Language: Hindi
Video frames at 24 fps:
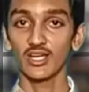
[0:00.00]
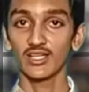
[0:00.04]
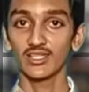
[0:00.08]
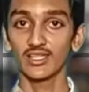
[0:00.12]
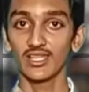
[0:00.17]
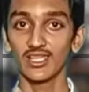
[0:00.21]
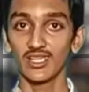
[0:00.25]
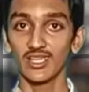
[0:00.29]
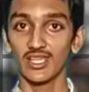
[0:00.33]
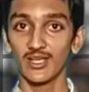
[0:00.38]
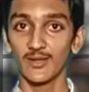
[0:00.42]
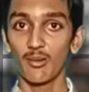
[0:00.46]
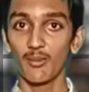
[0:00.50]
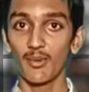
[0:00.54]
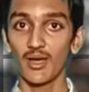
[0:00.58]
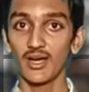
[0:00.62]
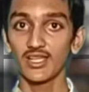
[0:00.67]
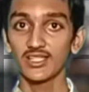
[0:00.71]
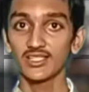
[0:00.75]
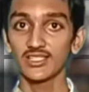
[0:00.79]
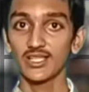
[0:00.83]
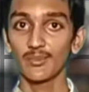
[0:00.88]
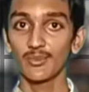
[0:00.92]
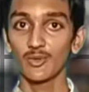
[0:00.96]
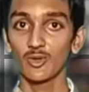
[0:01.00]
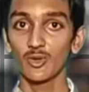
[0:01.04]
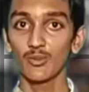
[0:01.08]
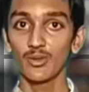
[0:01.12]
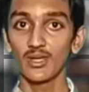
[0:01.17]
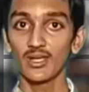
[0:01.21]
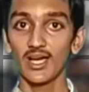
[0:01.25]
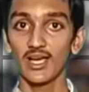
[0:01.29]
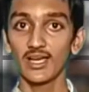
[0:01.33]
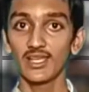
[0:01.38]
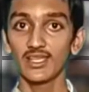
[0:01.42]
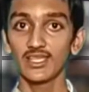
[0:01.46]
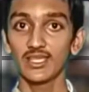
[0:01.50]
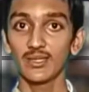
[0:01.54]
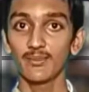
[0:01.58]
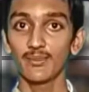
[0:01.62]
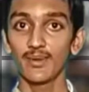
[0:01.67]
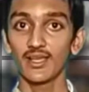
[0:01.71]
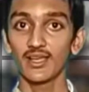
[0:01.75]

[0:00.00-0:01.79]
कर देंगे हमारे सपनों में नारी की